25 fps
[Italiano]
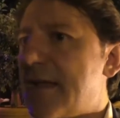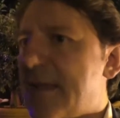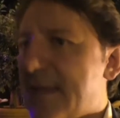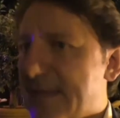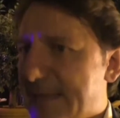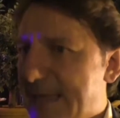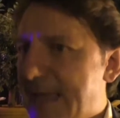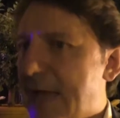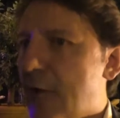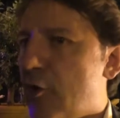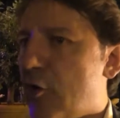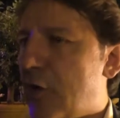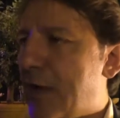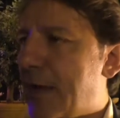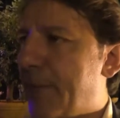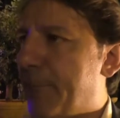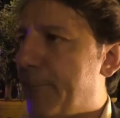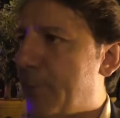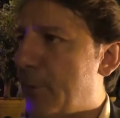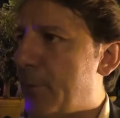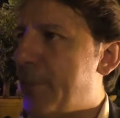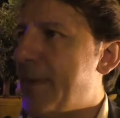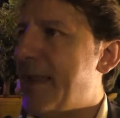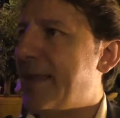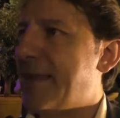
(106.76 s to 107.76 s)
che con le
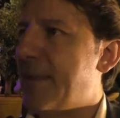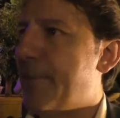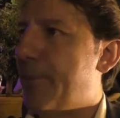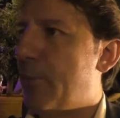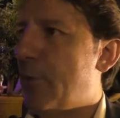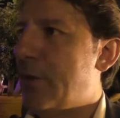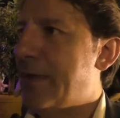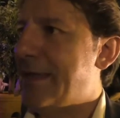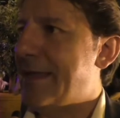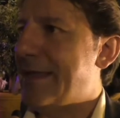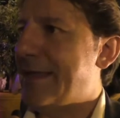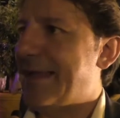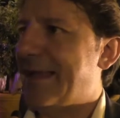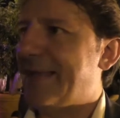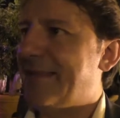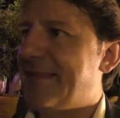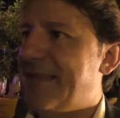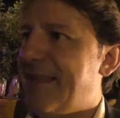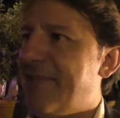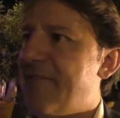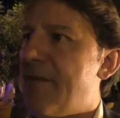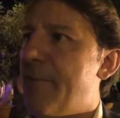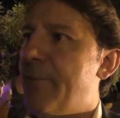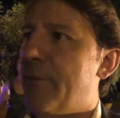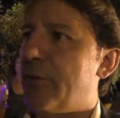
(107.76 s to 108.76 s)
appropriate politiche
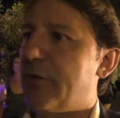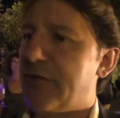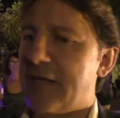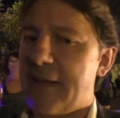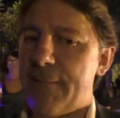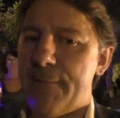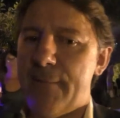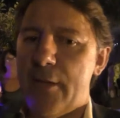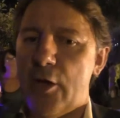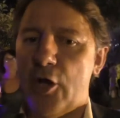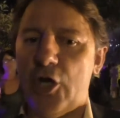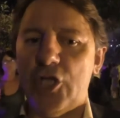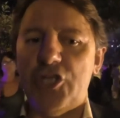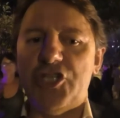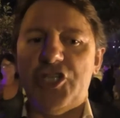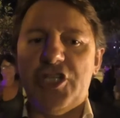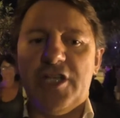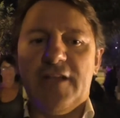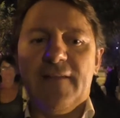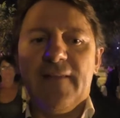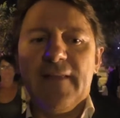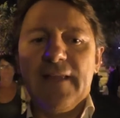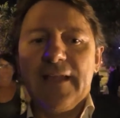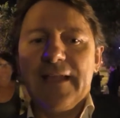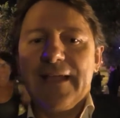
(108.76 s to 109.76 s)
attive potrebbe
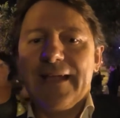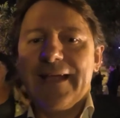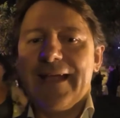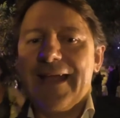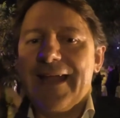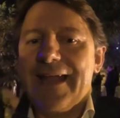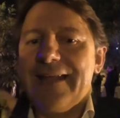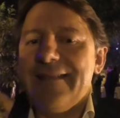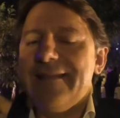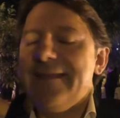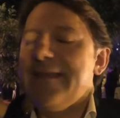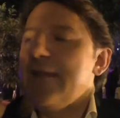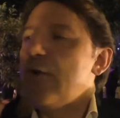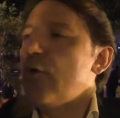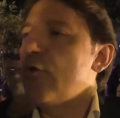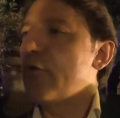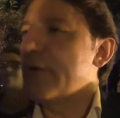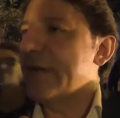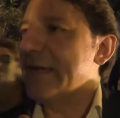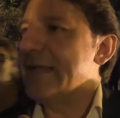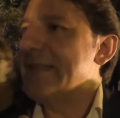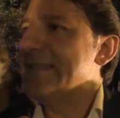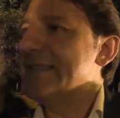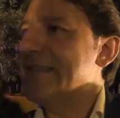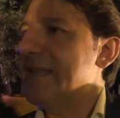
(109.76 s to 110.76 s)
oggi garantire un
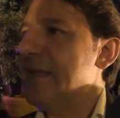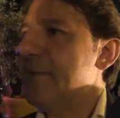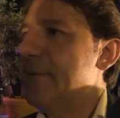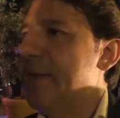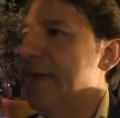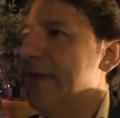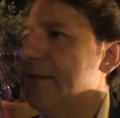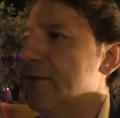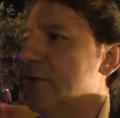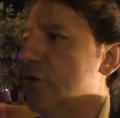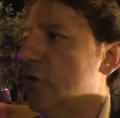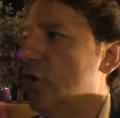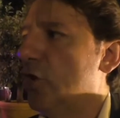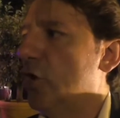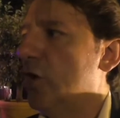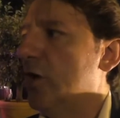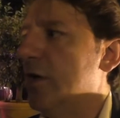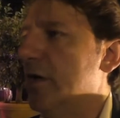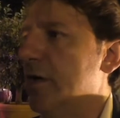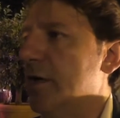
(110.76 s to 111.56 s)
reinserimento eh,